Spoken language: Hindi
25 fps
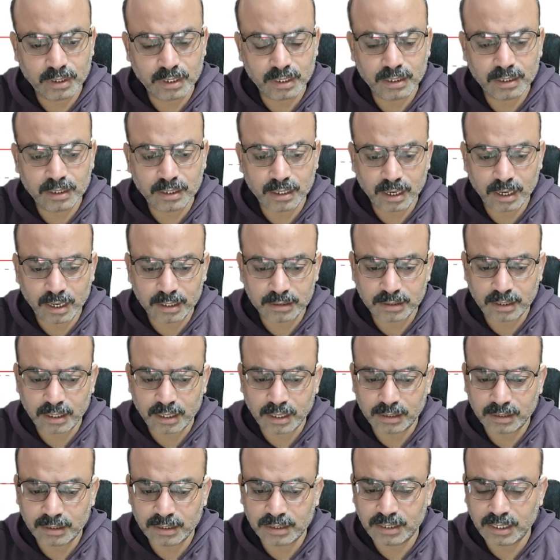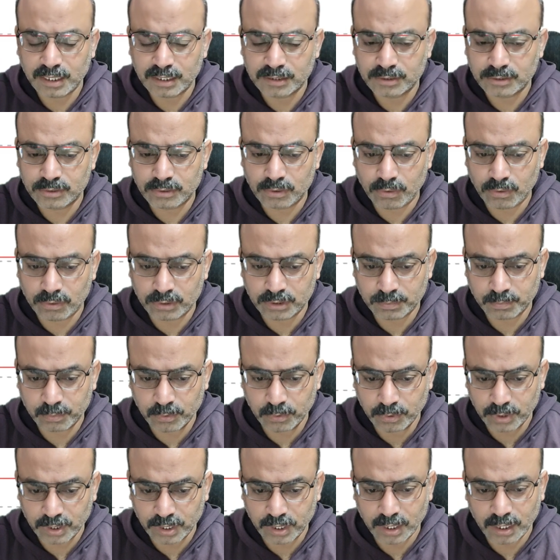कल कहा था कि एक स्ट्रॉन्ग
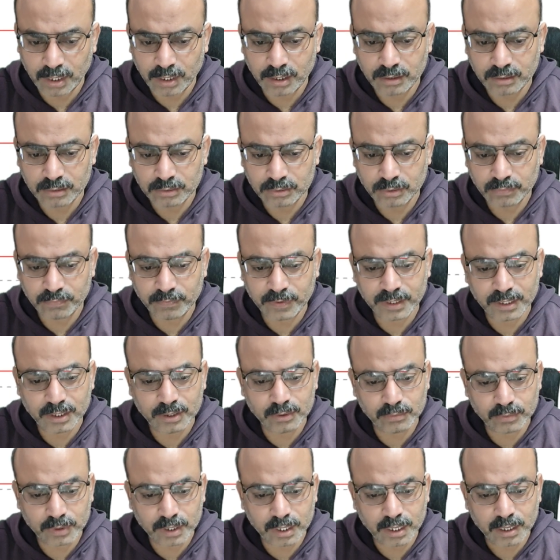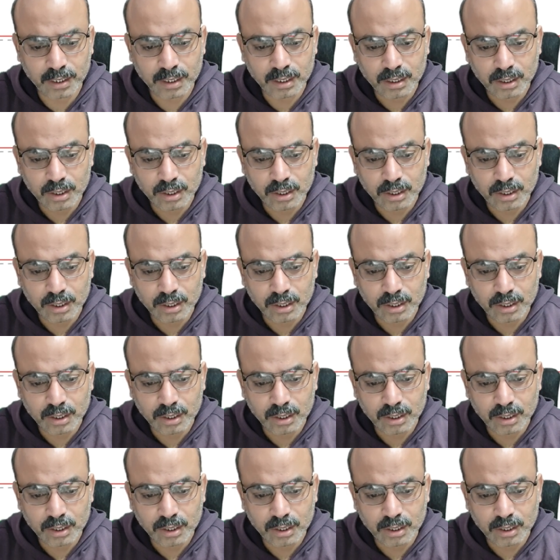स्पोर्ट है तो वही हुआ